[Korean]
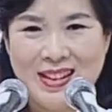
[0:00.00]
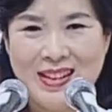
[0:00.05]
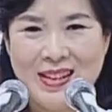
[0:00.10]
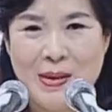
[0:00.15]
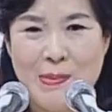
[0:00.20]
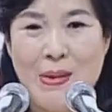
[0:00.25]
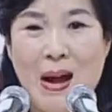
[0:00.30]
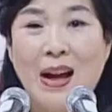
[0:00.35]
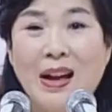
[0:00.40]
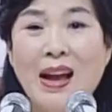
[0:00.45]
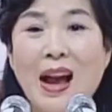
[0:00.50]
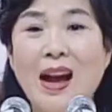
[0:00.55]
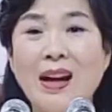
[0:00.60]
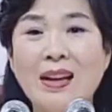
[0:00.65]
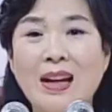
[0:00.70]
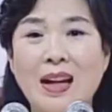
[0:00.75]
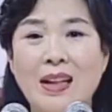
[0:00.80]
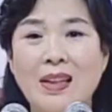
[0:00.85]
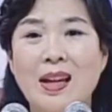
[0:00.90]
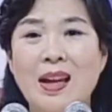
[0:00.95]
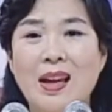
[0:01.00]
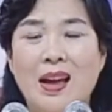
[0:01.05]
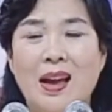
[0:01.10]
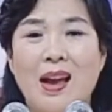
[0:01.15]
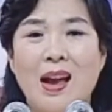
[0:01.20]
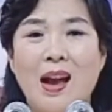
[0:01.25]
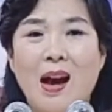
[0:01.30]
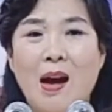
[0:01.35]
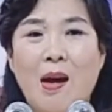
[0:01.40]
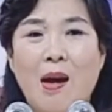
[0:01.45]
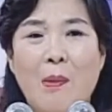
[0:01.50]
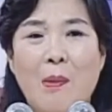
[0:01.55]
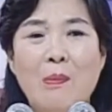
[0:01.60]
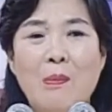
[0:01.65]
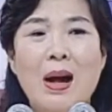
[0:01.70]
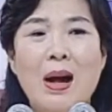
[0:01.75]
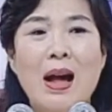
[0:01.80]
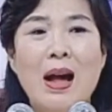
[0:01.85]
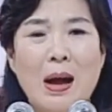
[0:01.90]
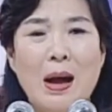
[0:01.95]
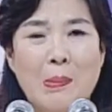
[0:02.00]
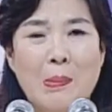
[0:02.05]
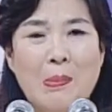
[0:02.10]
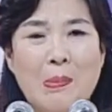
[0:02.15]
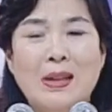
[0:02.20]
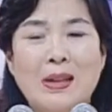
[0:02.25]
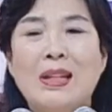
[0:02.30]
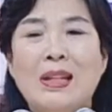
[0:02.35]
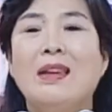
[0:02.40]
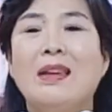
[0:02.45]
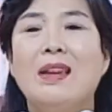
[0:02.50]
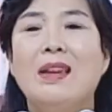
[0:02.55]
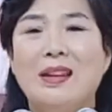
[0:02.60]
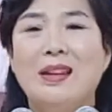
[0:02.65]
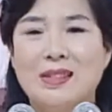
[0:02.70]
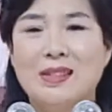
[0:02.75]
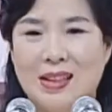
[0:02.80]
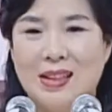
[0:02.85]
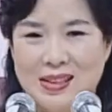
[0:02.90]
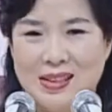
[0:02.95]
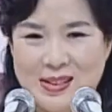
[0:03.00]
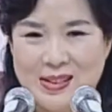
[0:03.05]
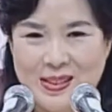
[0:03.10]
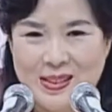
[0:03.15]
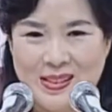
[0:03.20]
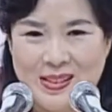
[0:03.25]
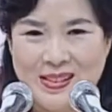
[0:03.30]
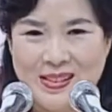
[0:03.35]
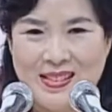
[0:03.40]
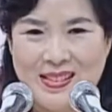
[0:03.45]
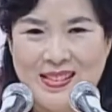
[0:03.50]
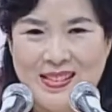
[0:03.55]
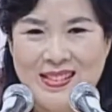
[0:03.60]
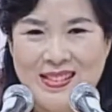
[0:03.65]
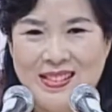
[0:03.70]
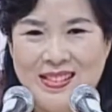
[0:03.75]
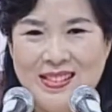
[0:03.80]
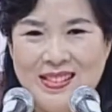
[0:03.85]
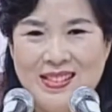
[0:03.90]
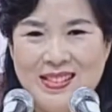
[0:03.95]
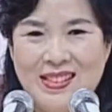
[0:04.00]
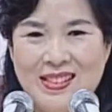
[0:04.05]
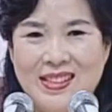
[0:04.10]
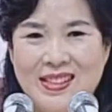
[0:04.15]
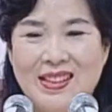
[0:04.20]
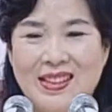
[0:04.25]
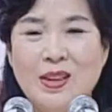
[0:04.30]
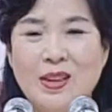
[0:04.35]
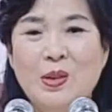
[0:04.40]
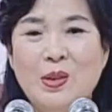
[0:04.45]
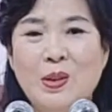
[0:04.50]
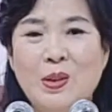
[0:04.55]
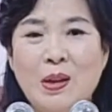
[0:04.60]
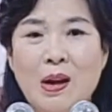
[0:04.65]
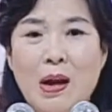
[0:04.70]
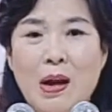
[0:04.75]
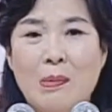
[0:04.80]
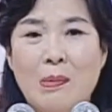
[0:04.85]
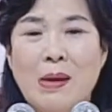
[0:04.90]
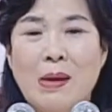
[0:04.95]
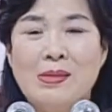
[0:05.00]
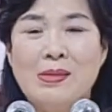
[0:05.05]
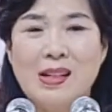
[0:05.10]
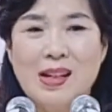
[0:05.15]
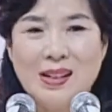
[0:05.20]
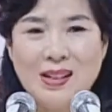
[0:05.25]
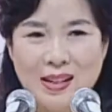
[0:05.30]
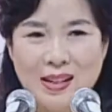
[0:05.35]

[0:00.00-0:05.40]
방 한 칸에 엄마, 아빠, 세 딸이 살았어요. 그리고 밥상,